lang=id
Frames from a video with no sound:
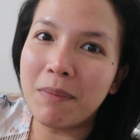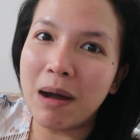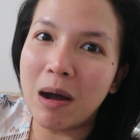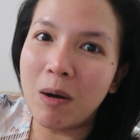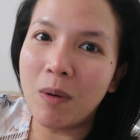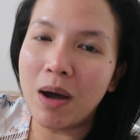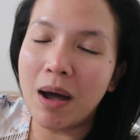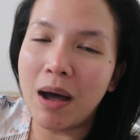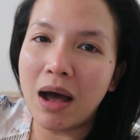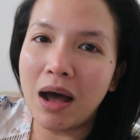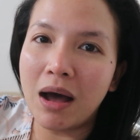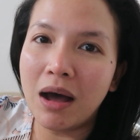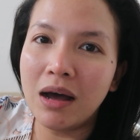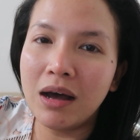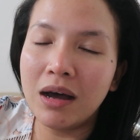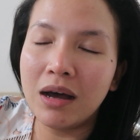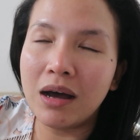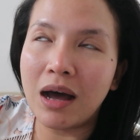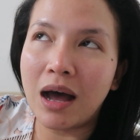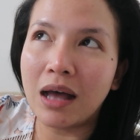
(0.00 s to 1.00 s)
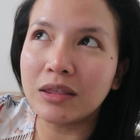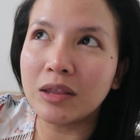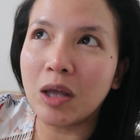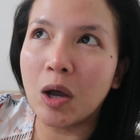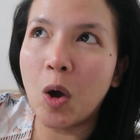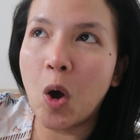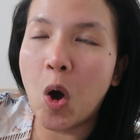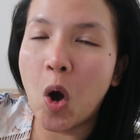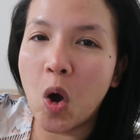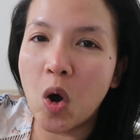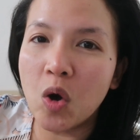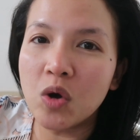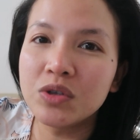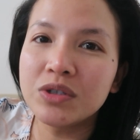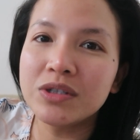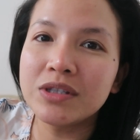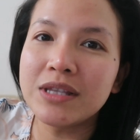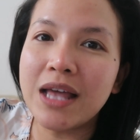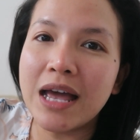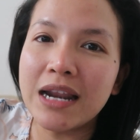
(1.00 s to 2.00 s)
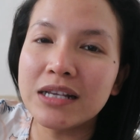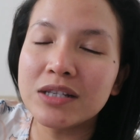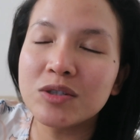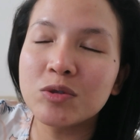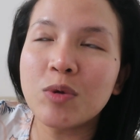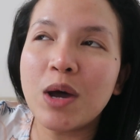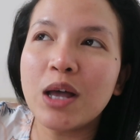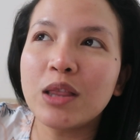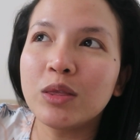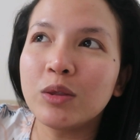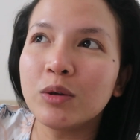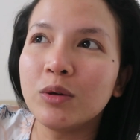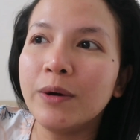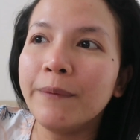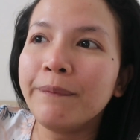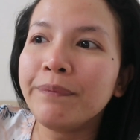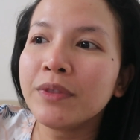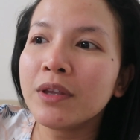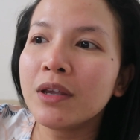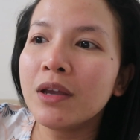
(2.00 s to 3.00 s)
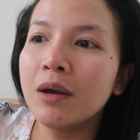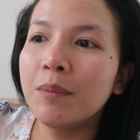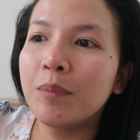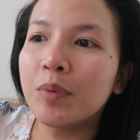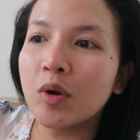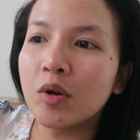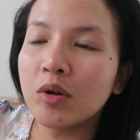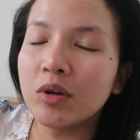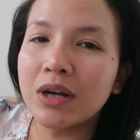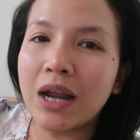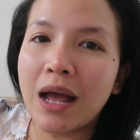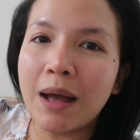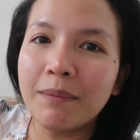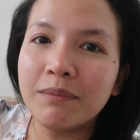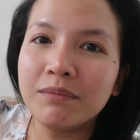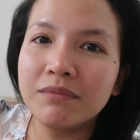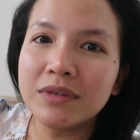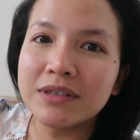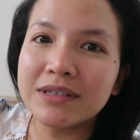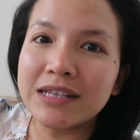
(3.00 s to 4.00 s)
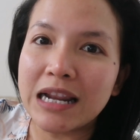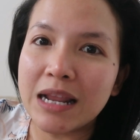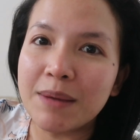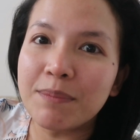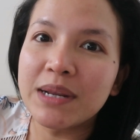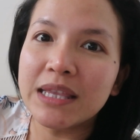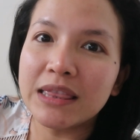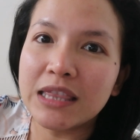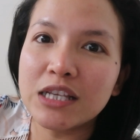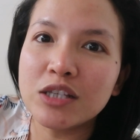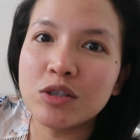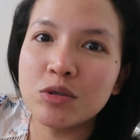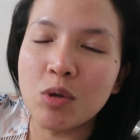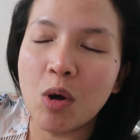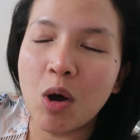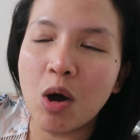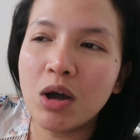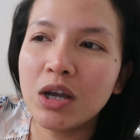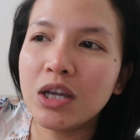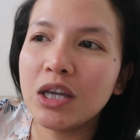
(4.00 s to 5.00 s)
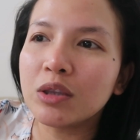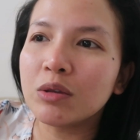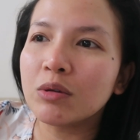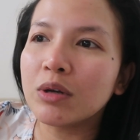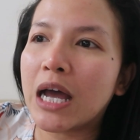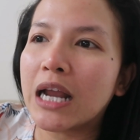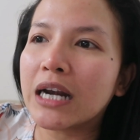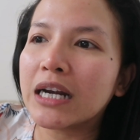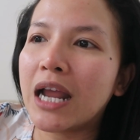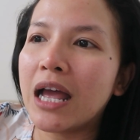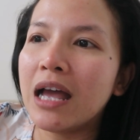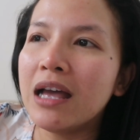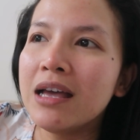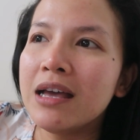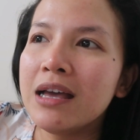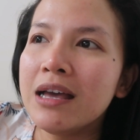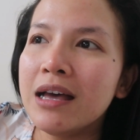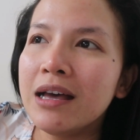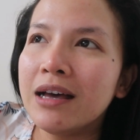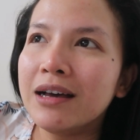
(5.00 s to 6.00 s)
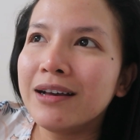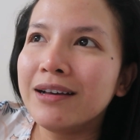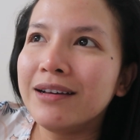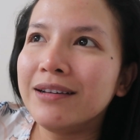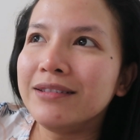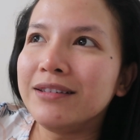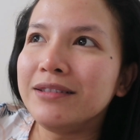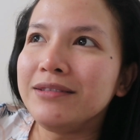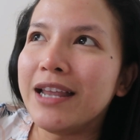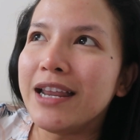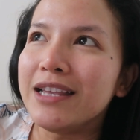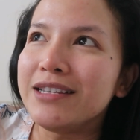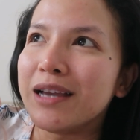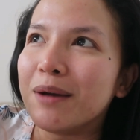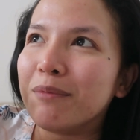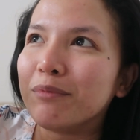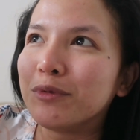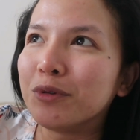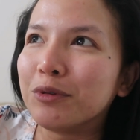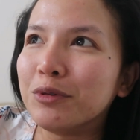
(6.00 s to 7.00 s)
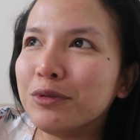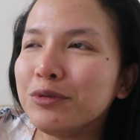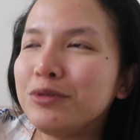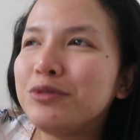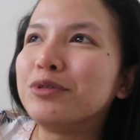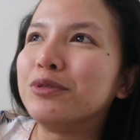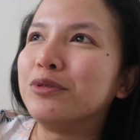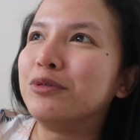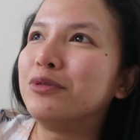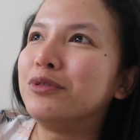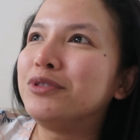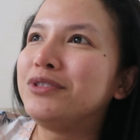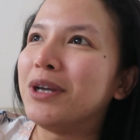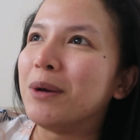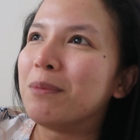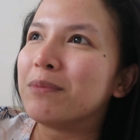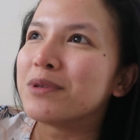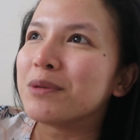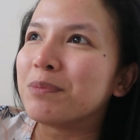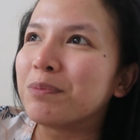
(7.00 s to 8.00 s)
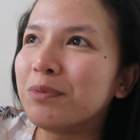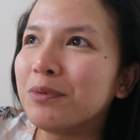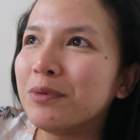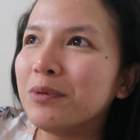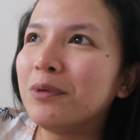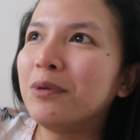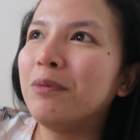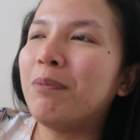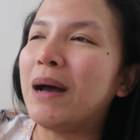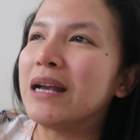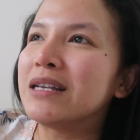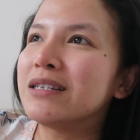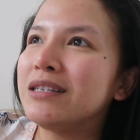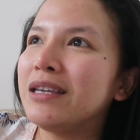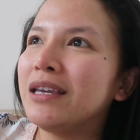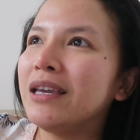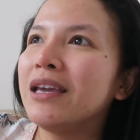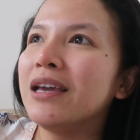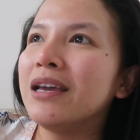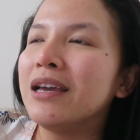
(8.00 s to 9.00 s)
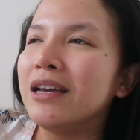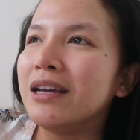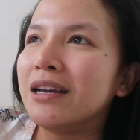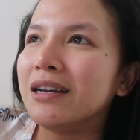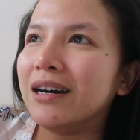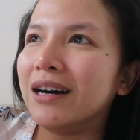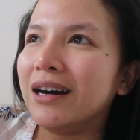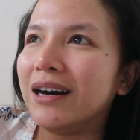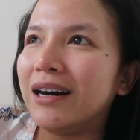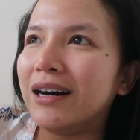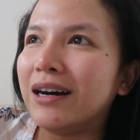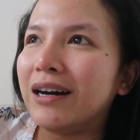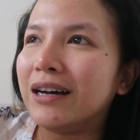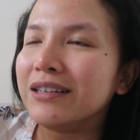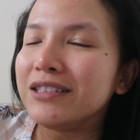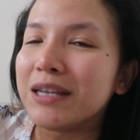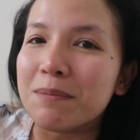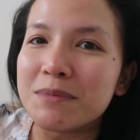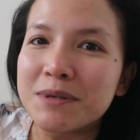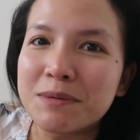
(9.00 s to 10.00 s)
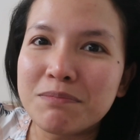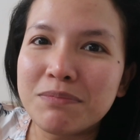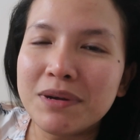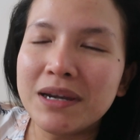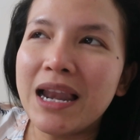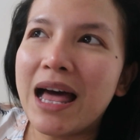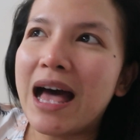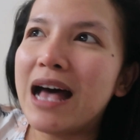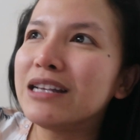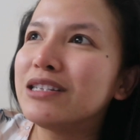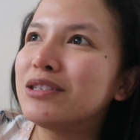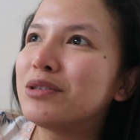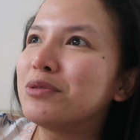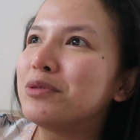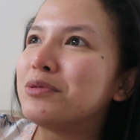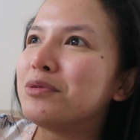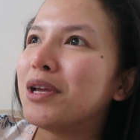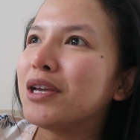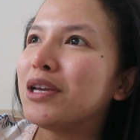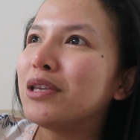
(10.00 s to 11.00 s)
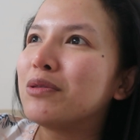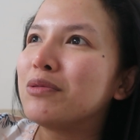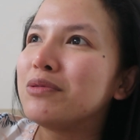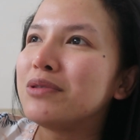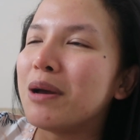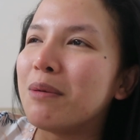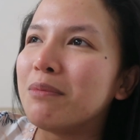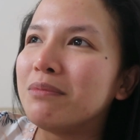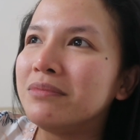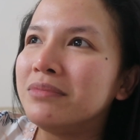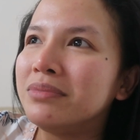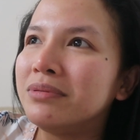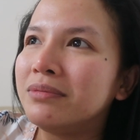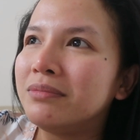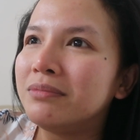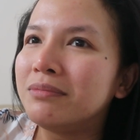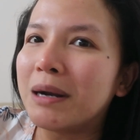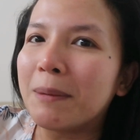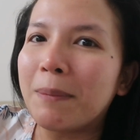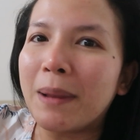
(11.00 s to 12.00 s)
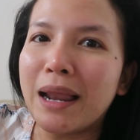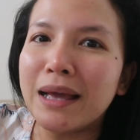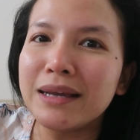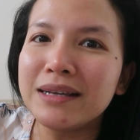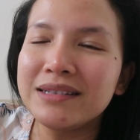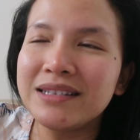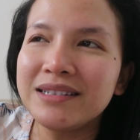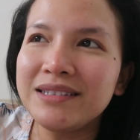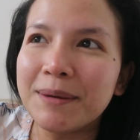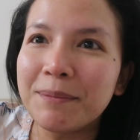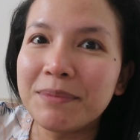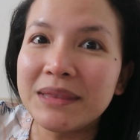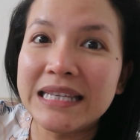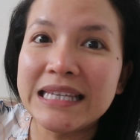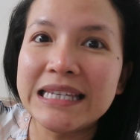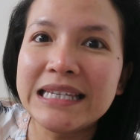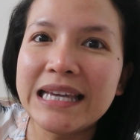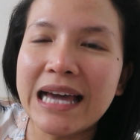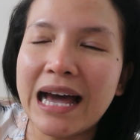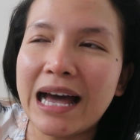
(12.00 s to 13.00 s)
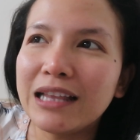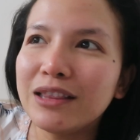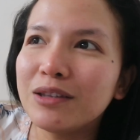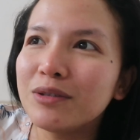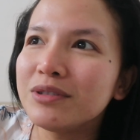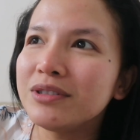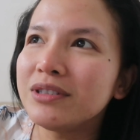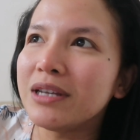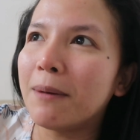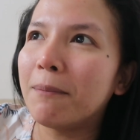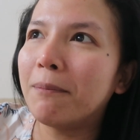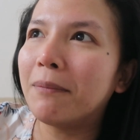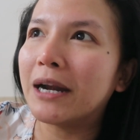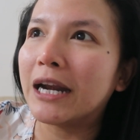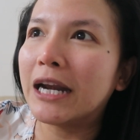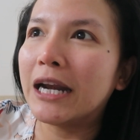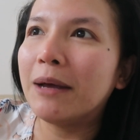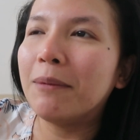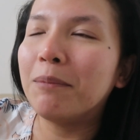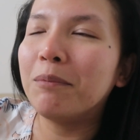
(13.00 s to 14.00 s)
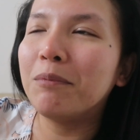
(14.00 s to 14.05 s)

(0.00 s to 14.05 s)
pembawa atau host dari suatu program selebritis dong gitu karena dari jam 7, jam 10 pasti uh, jam 11 terus udah gitu jam berapa lagi sih jam 3 terus jam 6